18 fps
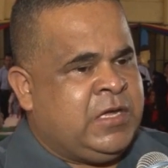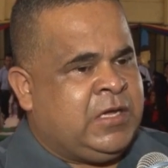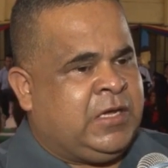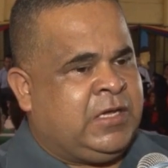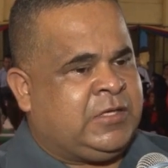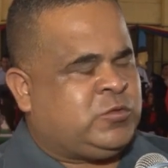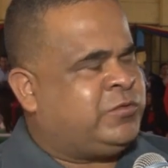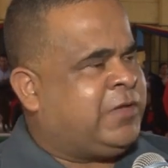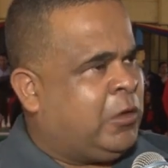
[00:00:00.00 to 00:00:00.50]

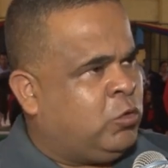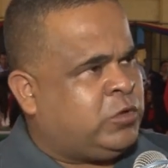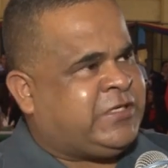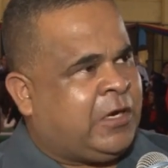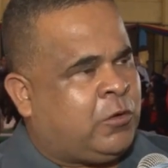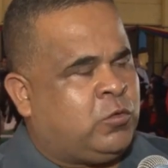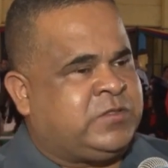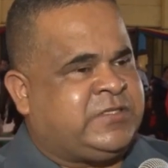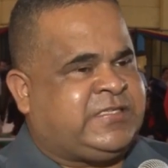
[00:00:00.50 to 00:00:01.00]
es una
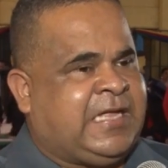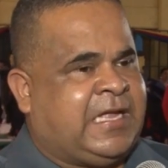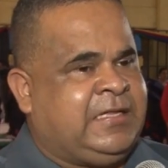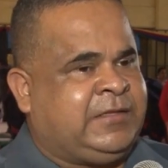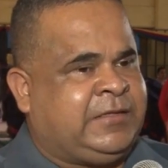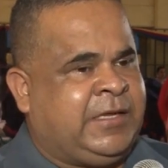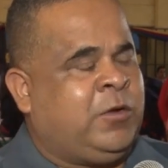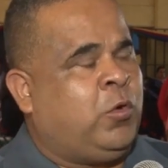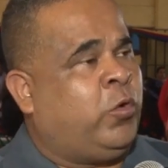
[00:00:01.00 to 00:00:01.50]
lucha
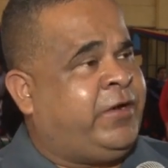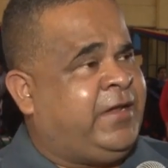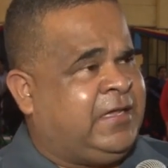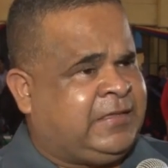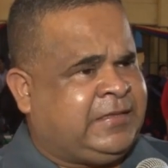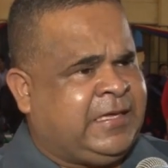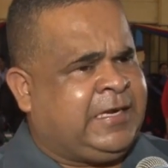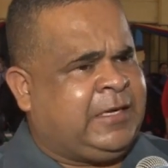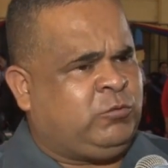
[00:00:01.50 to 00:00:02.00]
constante
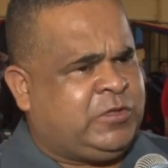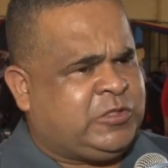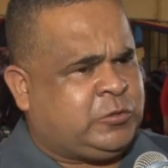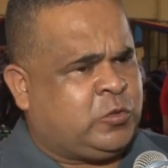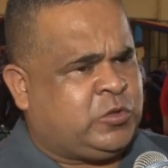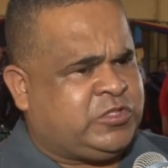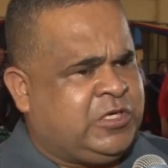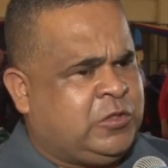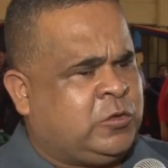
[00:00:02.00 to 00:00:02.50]
orientar a
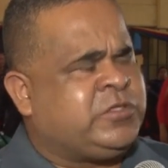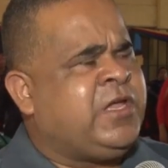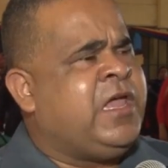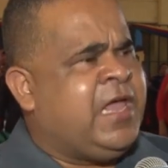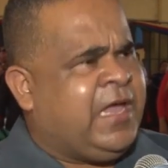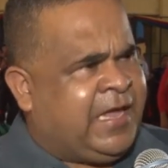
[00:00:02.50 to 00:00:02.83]
nuestros hijos